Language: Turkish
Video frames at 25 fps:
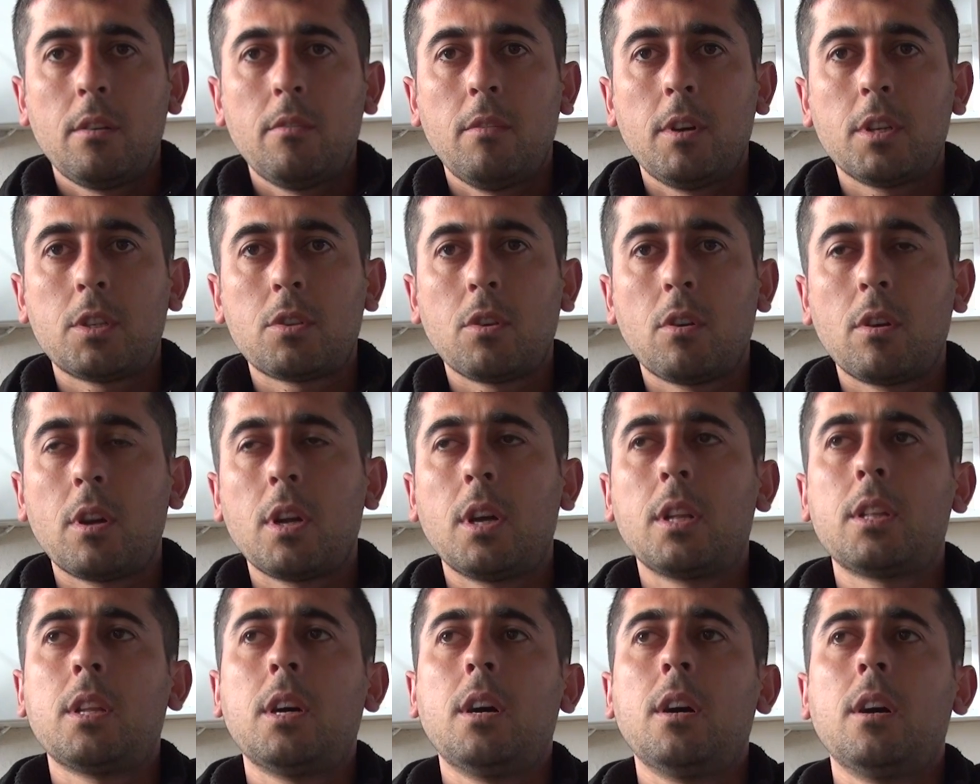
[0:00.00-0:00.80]
Ve
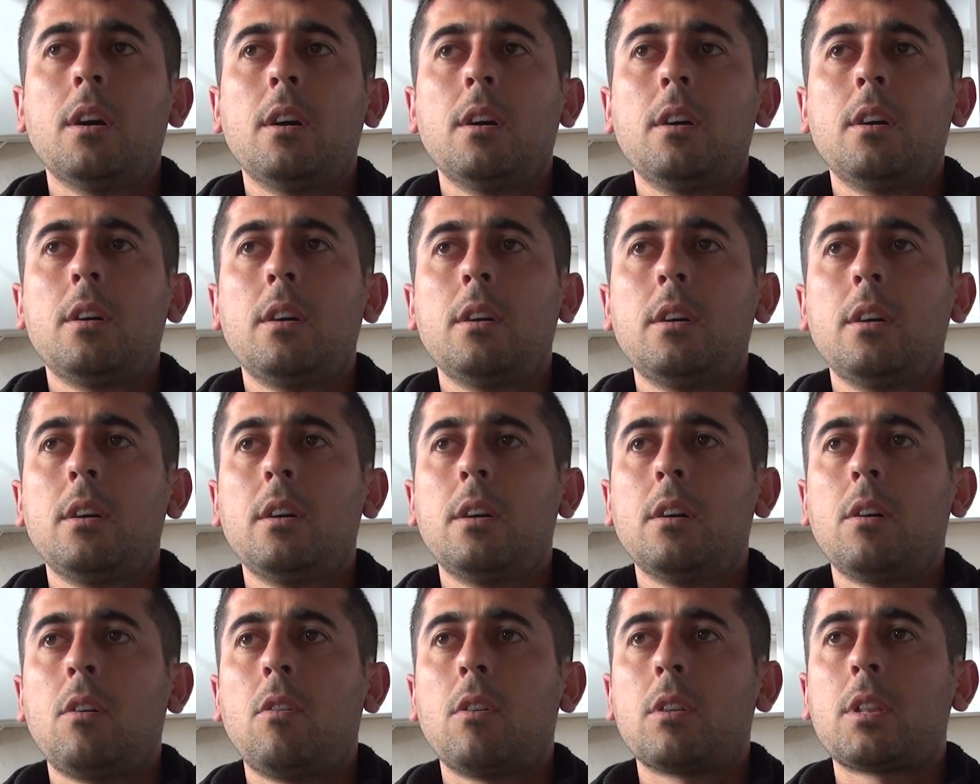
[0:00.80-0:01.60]
sonra da
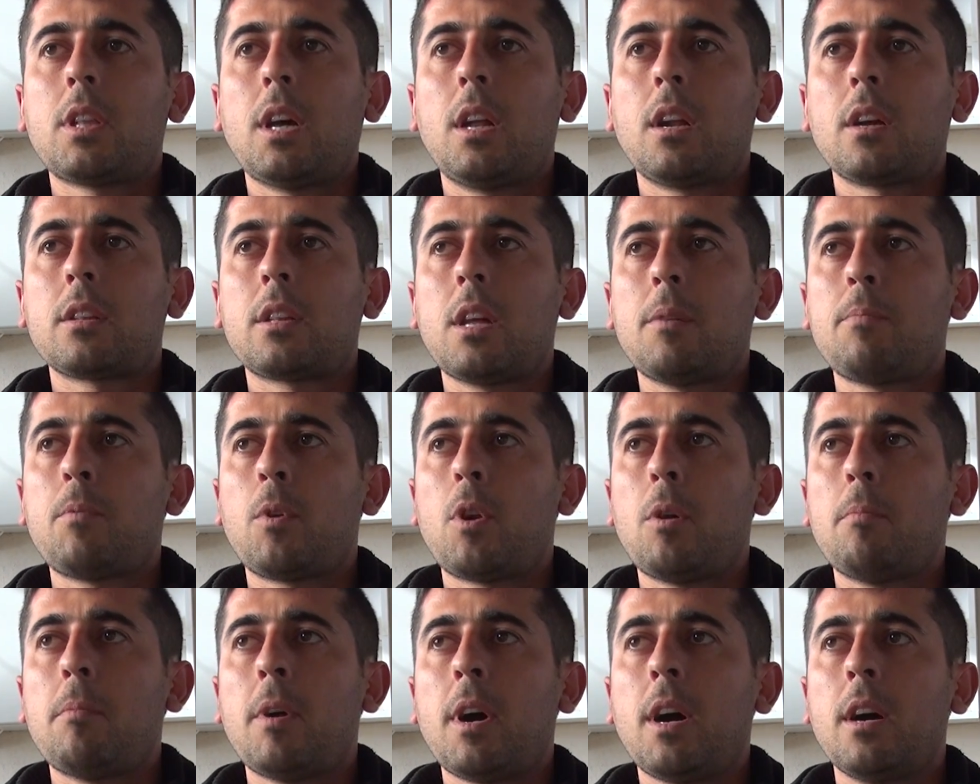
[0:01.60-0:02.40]
e, ortalıkta
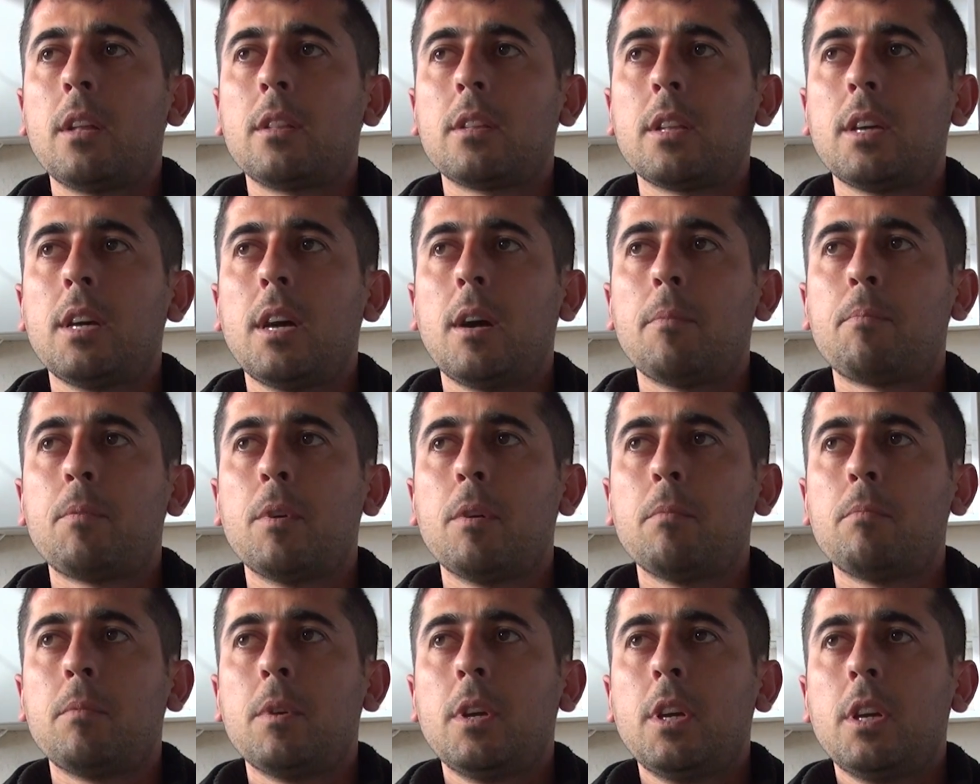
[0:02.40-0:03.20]
propaganda
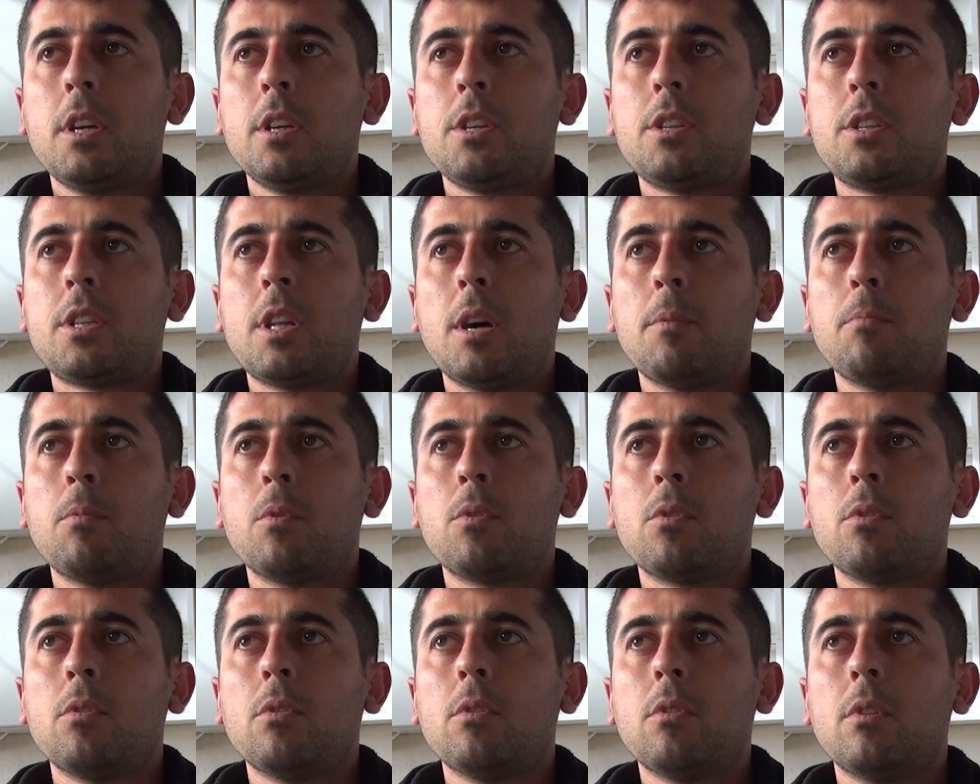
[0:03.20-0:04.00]
yapıp işte
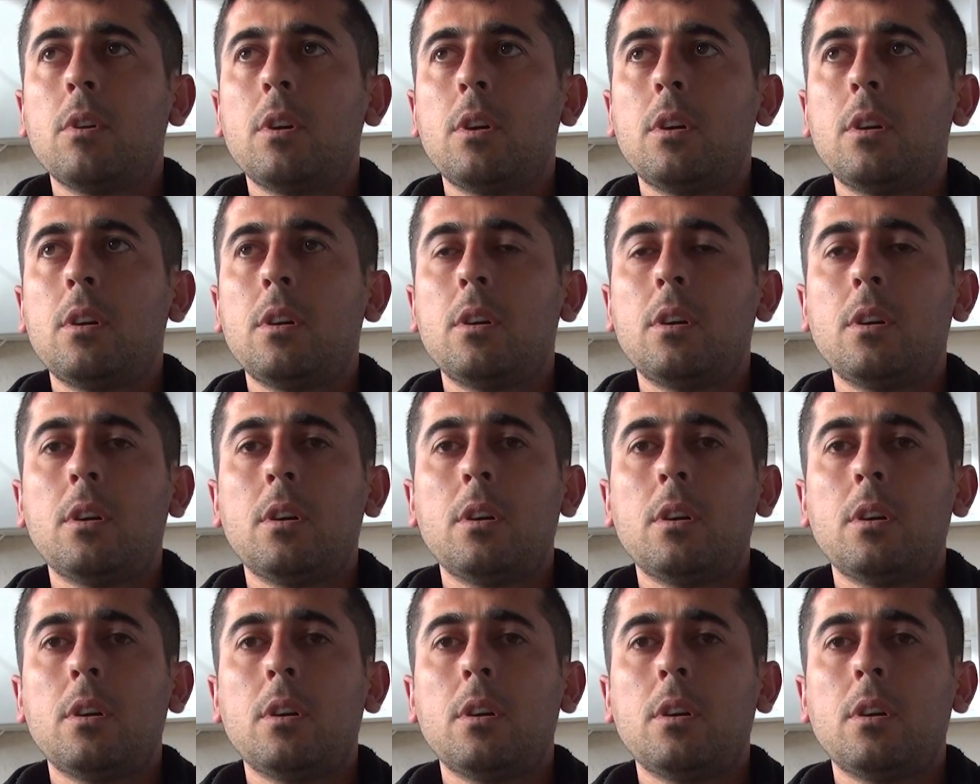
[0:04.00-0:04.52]
bunu e,